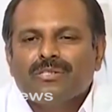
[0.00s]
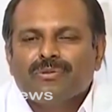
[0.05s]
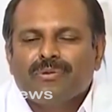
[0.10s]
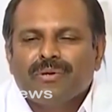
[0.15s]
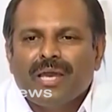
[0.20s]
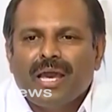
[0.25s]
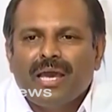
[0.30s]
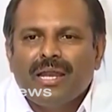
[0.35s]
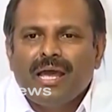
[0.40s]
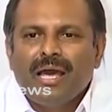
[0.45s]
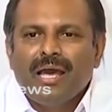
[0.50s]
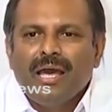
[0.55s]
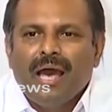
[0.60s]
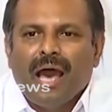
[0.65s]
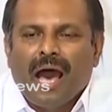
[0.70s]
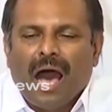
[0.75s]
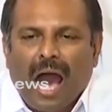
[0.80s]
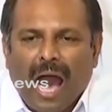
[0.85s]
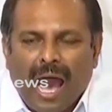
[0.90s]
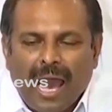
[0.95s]
స్వయాన
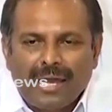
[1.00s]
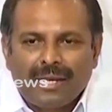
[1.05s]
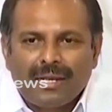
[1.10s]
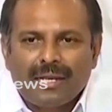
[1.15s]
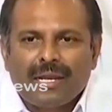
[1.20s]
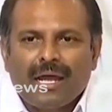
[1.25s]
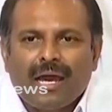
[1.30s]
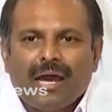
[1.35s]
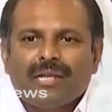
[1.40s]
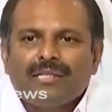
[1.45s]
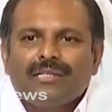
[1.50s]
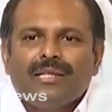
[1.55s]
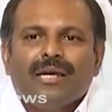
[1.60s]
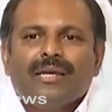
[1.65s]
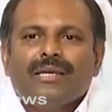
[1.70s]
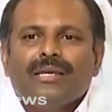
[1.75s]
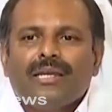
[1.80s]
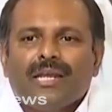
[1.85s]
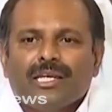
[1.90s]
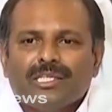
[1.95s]
ఆయన నా
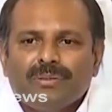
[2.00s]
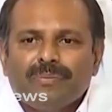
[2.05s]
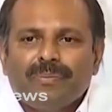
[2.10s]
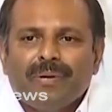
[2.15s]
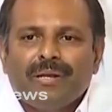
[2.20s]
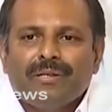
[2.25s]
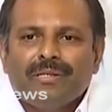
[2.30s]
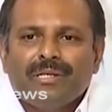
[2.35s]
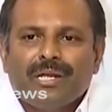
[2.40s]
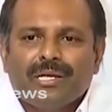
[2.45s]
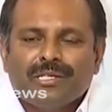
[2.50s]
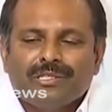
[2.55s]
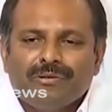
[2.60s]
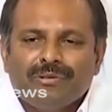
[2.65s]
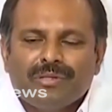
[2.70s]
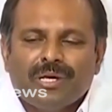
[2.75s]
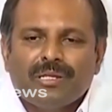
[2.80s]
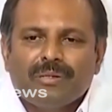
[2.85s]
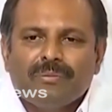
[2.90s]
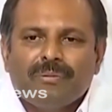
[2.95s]
అర్ధాంగి లక్ష్మీపార్వతి నాకు
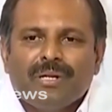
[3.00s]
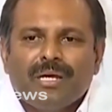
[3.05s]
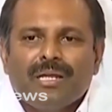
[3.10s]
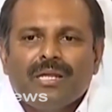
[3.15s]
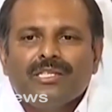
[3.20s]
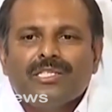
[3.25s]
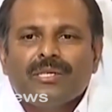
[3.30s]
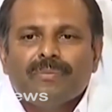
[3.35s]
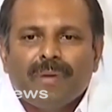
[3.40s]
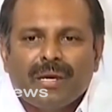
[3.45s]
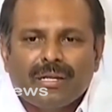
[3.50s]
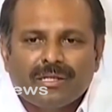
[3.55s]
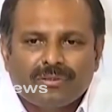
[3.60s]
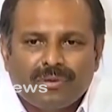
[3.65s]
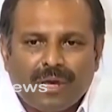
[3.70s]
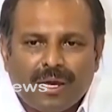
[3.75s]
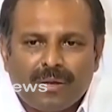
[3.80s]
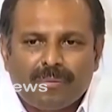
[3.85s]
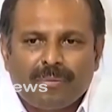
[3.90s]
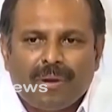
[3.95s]
జీవితాంతం ఉండాలని చెప్పి ఆయన
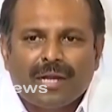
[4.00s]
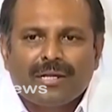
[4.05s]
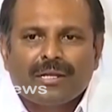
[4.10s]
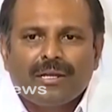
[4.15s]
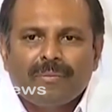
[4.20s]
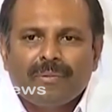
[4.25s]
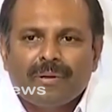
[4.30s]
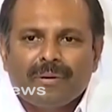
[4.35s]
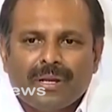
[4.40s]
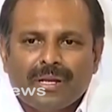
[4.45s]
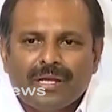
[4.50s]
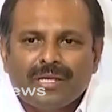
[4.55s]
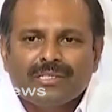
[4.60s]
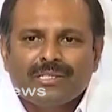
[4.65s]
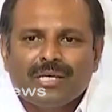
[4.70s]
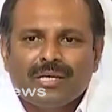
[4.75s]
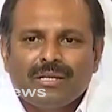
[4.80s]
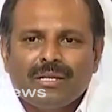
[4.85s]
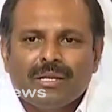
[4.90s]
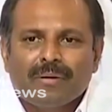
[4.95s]
ఆయన మాటలు మనం
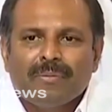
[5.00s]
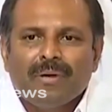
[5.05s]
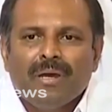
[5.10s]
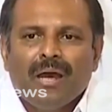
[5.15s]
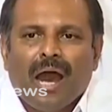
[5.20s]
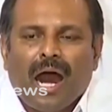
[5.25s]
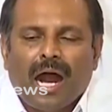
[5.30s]
అనేకసార్లు విన్నాం